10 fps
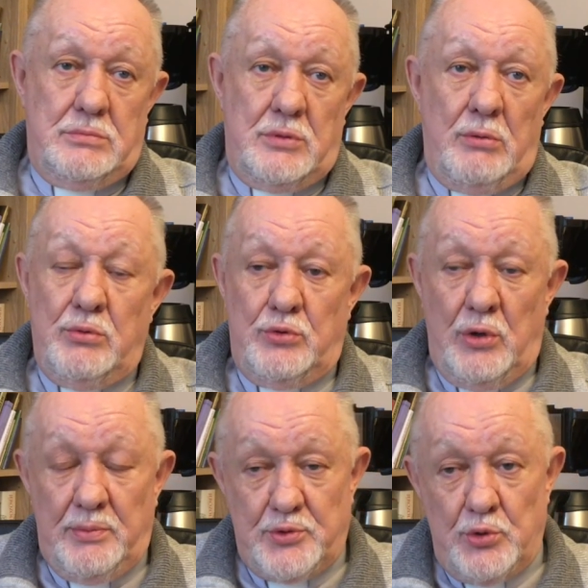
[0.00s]
to był to
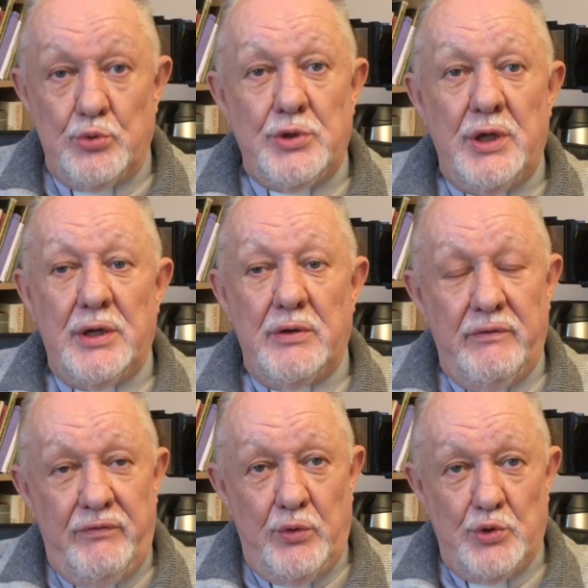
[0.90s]
absolutnie i
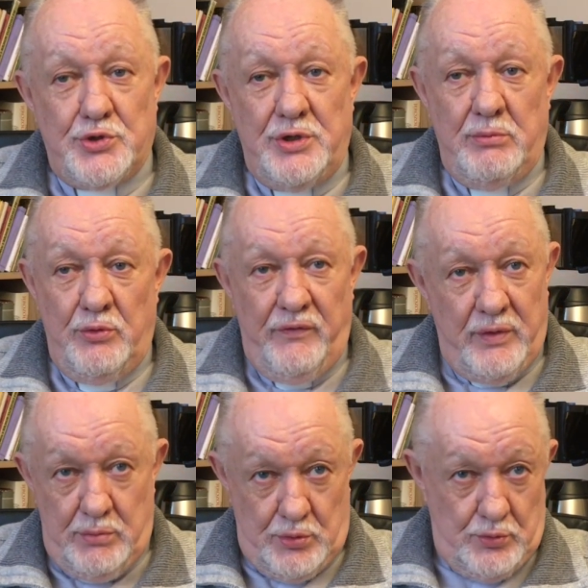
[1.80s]
wyłącznie mój
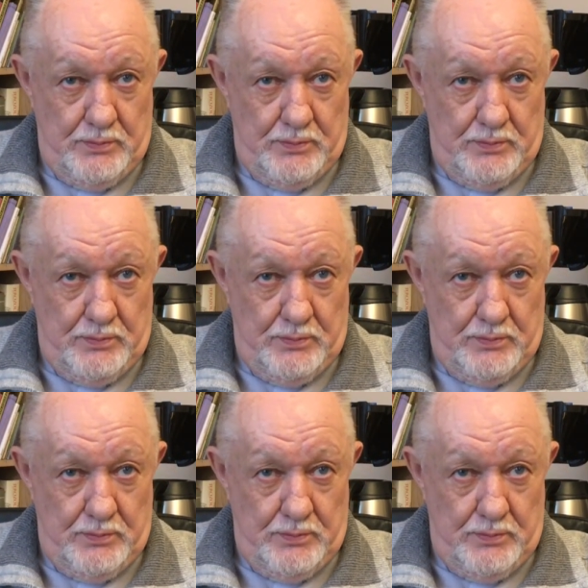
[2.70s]
wybór.